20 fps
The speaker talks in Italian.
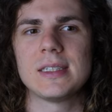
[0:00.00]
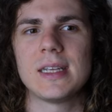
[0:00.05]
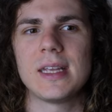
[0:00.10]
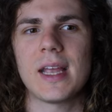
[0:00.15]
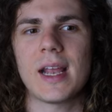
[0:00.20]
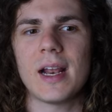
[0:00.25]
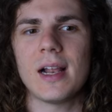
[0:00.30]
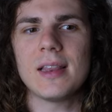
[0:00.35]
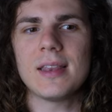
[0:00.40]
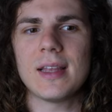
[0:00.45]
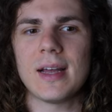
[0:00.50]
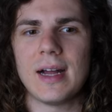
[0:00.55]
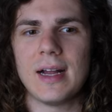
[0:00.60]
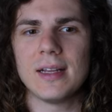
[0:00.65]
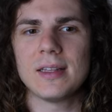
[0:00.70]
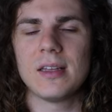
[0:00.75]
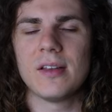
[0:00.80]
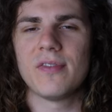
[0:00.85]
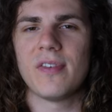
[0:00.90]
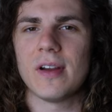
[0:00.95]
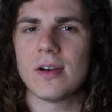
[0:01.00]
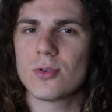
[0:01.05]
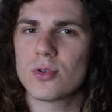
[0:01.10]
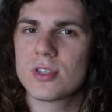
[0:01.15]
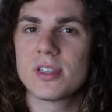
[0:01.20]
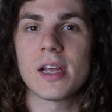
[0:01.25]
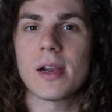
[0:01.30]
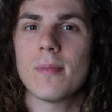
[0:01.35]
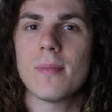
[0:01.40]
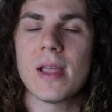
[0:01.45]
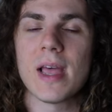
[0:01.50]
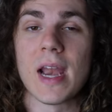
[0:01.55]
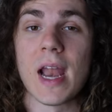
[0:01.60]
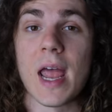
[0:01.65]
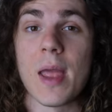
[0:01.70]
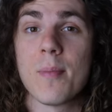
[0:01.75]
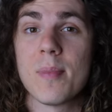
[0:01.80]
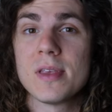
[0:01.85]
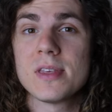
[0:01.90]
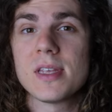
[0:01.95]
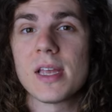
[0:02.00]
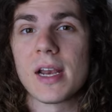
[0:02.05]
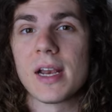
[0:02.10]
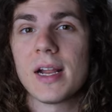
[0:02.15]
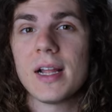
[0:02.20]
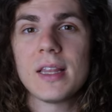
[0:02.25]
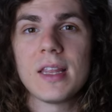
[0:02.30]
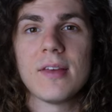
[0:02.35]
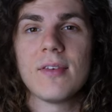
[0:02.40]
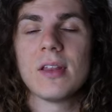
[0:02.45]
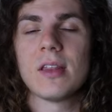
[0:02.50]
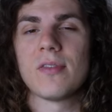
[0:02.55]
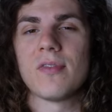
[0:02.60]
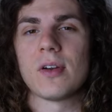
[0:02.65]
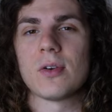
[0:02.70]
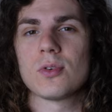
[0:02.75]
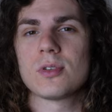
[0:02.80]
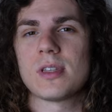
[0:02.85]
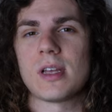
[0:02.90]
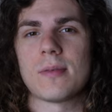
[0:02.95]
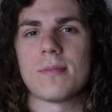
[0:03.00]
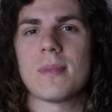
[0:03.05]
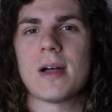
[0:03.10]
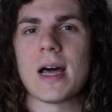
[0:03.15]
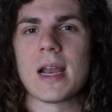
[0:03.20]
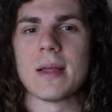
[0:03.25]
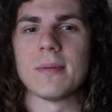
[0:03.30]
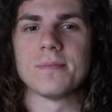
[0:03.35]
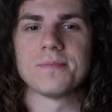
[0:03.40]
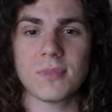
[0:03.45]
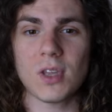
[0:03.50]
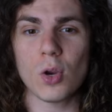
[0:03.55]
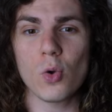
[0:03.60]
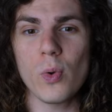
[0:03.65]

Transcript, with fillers: in realtà ti fanno star bene e i pensieri negativi ti fanno star male.